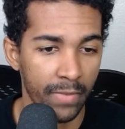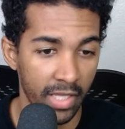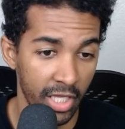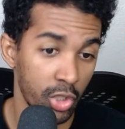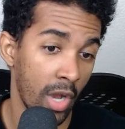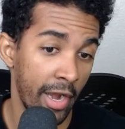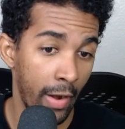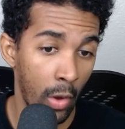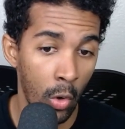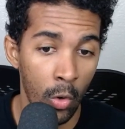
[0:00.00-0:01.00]
Que de hecho
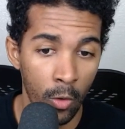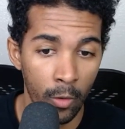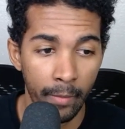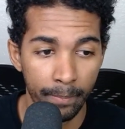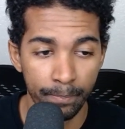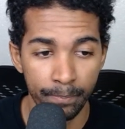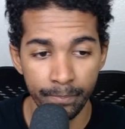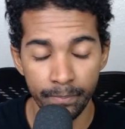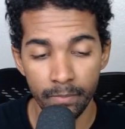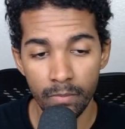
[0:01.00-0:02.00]
ganó
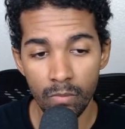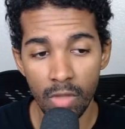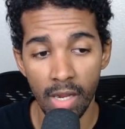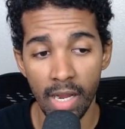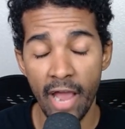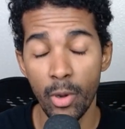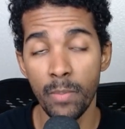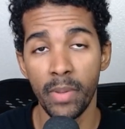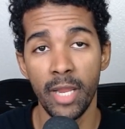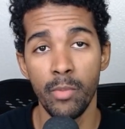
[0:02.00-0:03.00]
ganó el
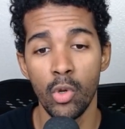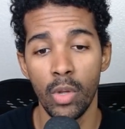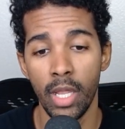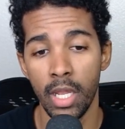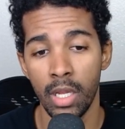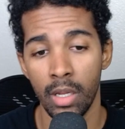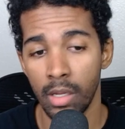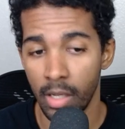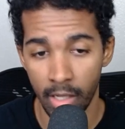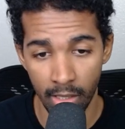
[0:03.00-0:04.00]
premio
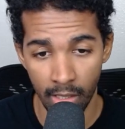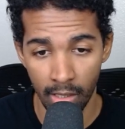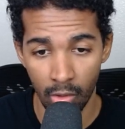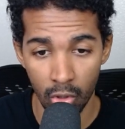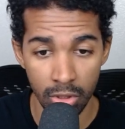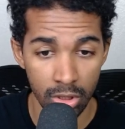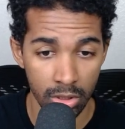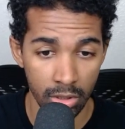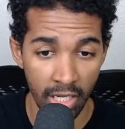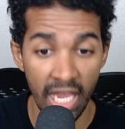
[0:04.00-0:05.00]
en,
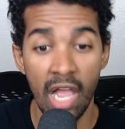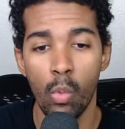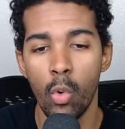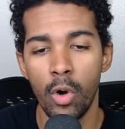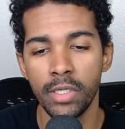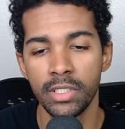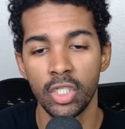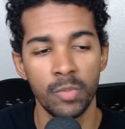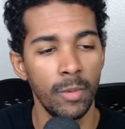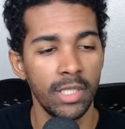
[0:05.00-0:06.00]
los Game Awards
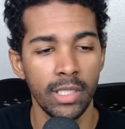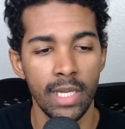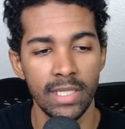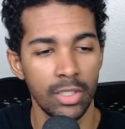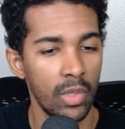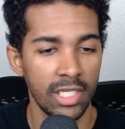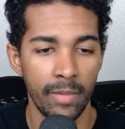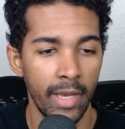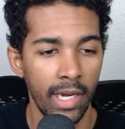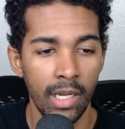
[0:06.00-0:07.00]
2023, hace una
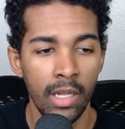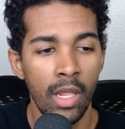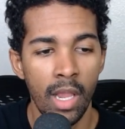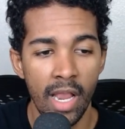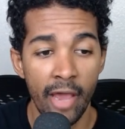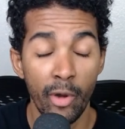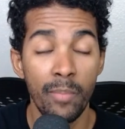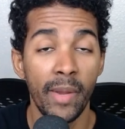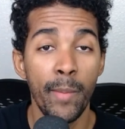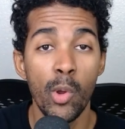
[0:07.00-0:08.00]
semana, ganó el
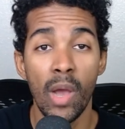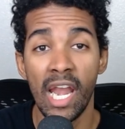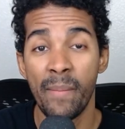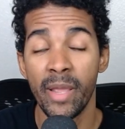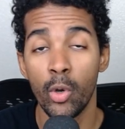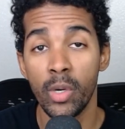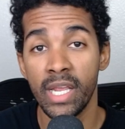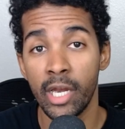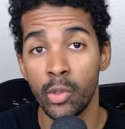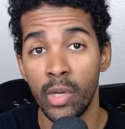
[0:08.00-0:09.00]
premio a la mejor
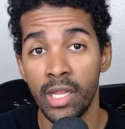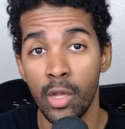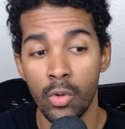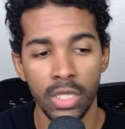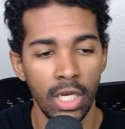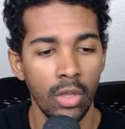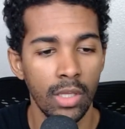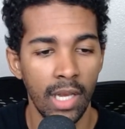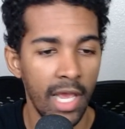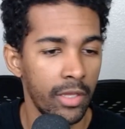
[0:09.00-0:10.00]
creadora de contenido
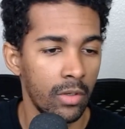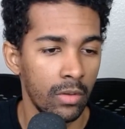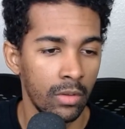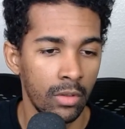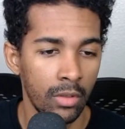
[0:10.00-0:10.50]
del año,